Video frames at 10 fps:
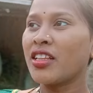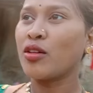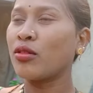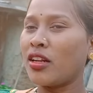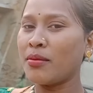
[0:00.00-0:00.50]

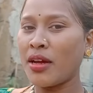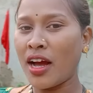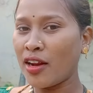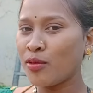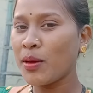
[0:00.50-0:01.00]
तो उतना में
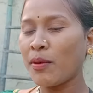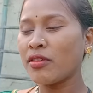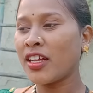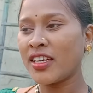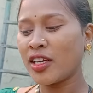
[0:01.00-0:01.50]
आलू भी
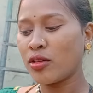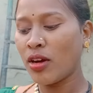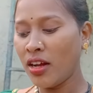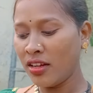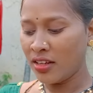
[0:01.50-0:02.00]
पौधा रहे
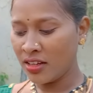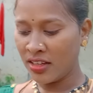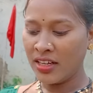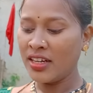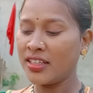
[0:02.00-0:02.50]
कदवा
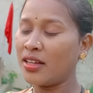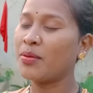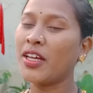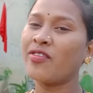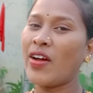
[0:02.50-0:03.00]
तो
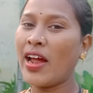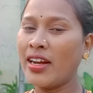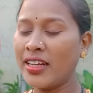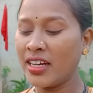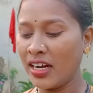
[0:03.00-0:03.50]
फिर
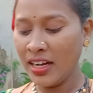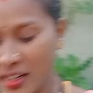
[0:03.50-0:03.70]
पानी लैका